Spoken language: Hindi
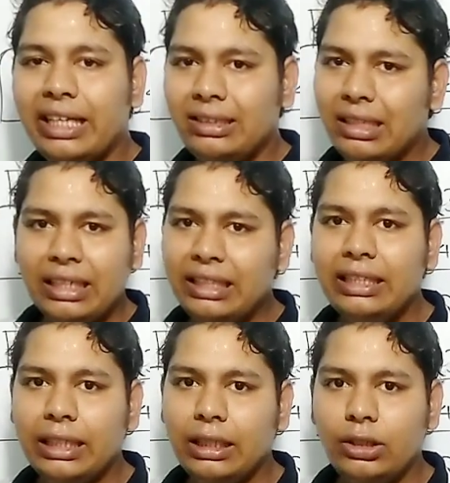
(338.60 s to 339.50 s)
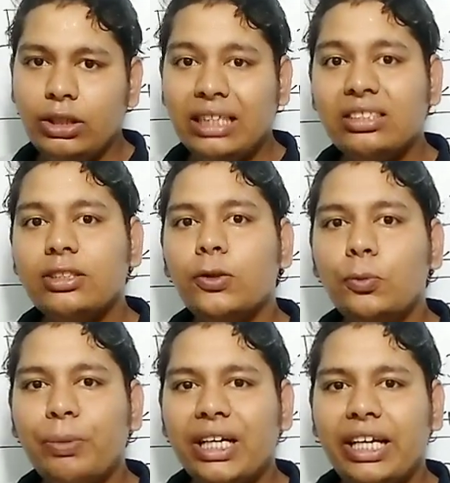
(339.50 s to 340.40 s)
के अंदर नहीं है नट से
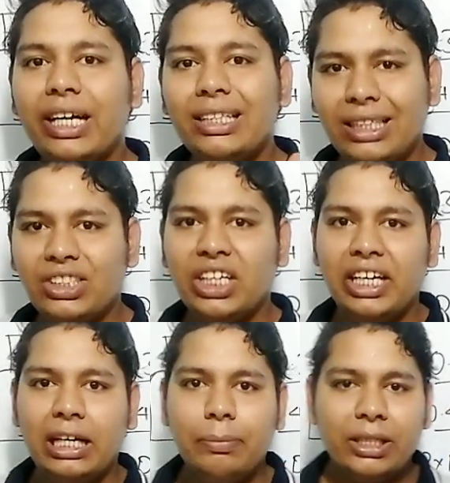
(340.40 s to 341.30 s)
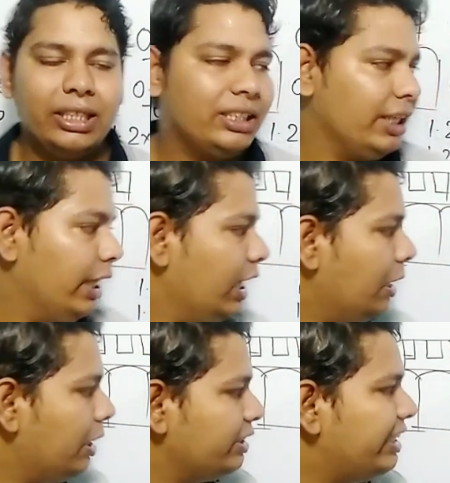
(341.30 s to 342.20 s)
ऊपर रहेगा टच रहेगा पर नट के
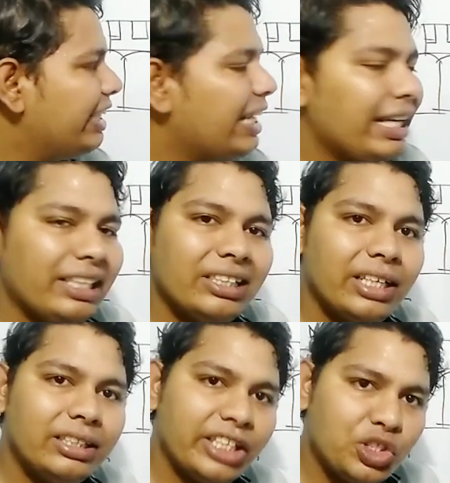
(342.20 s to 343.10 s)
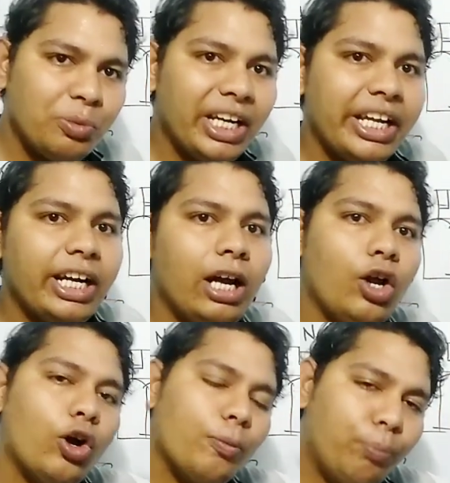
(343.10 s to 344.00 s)
ये क्या नट के टच भी रहेगा
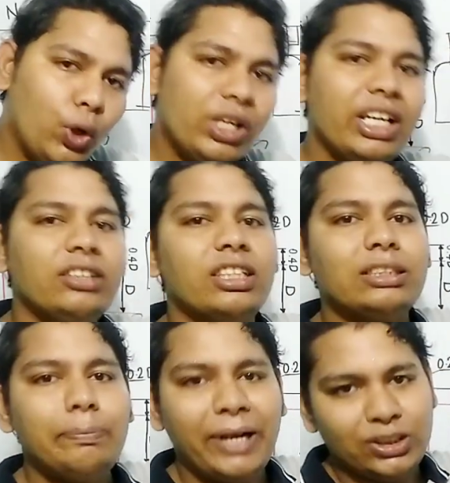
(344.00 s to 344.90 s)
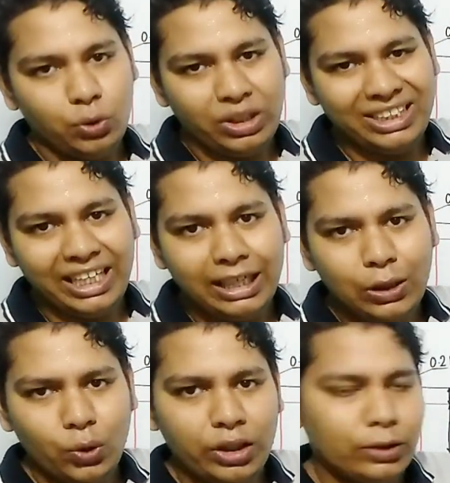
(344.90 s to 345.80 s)
और बोल्ट के अंदर से पास होके जाएगा
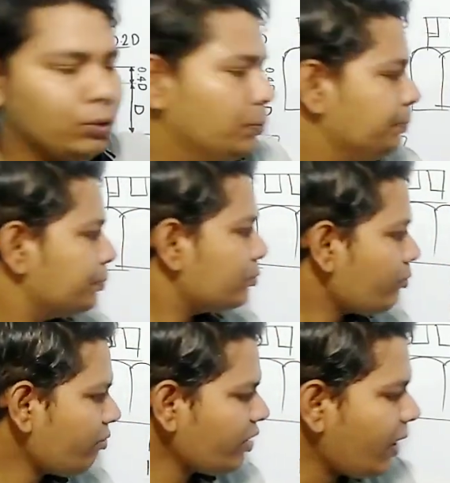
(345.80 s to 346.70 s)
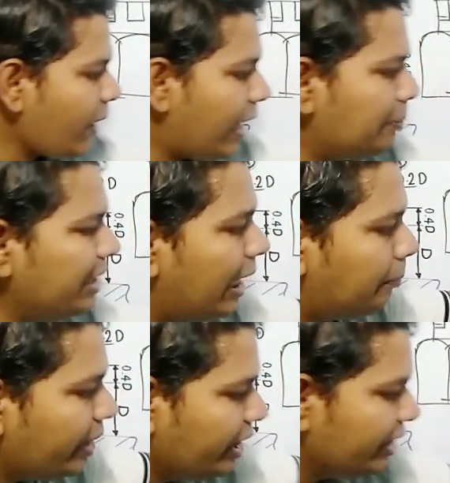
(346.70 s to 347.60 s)
होल के थ्रू अब यहां
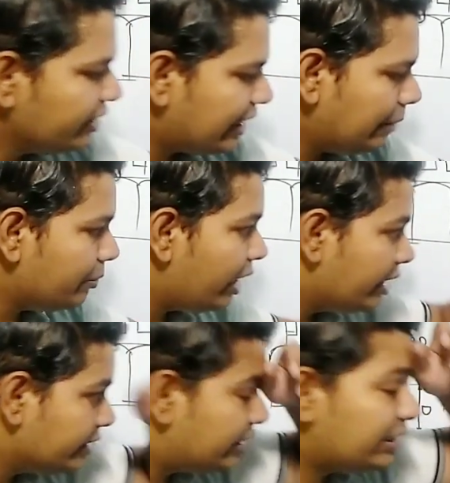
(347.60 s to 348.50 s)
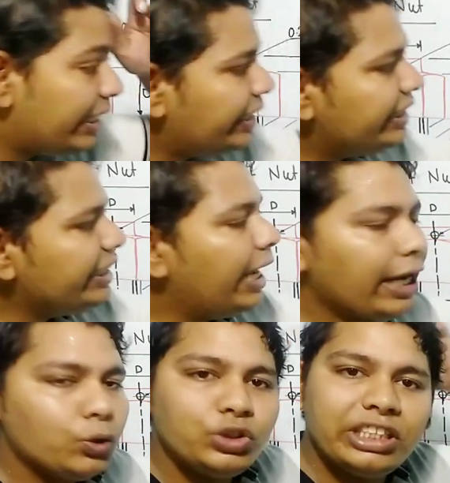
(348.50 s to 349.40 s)
पर सेम जितना डी
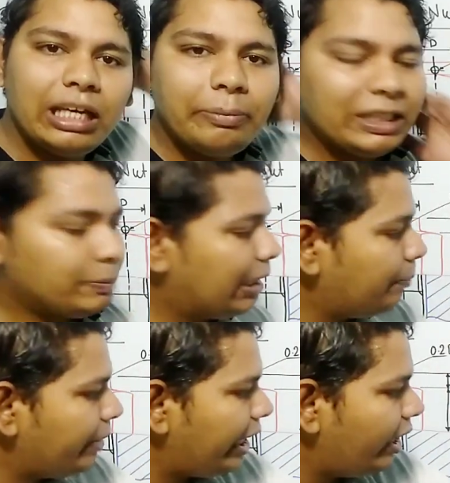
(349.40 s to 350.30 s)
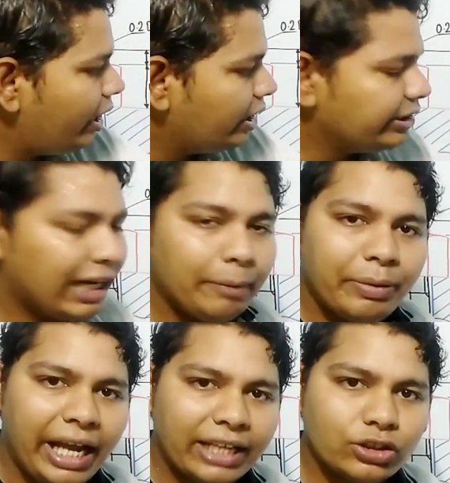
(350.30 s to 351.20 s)
है उसी के बेस पे आप यहां
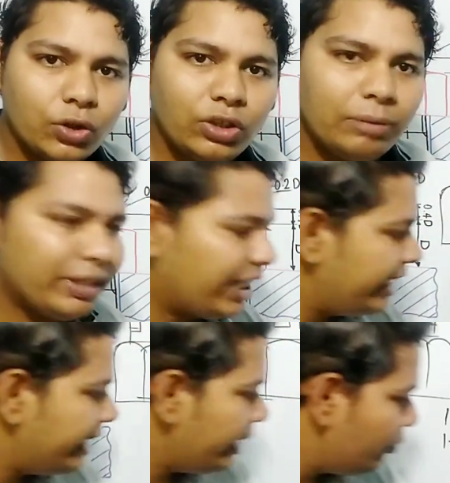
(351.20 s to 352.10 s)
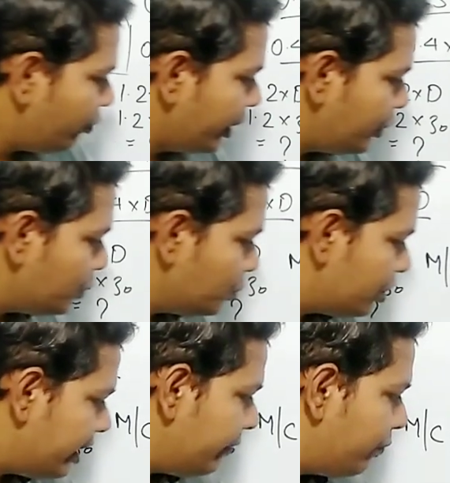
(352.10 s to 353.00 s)
पर हेक्सागोनल बना लेंगे वन टू
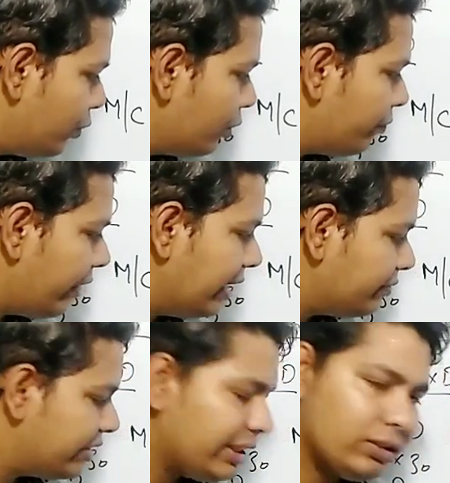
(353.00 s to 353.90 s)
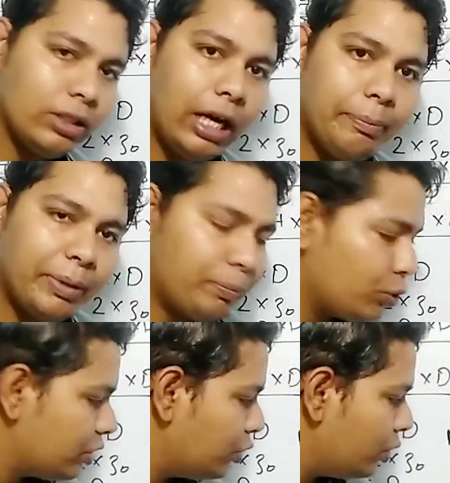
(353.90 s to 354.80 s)
थ्री फोर फाइव सिक्स अपर
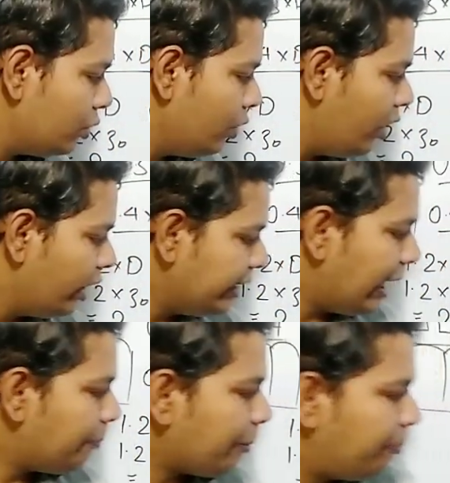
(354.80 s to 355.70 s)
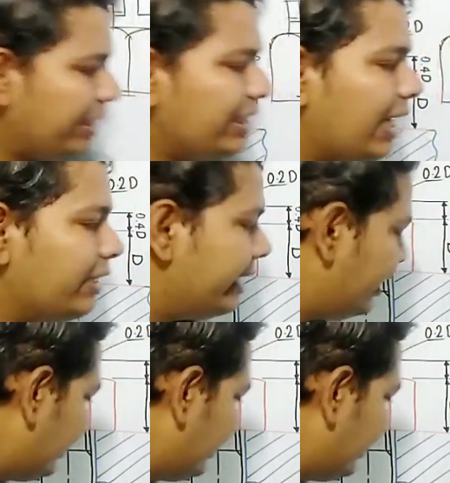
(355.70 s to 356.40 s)
पोर्सन दोनों यहां पर पिन डाल देंगे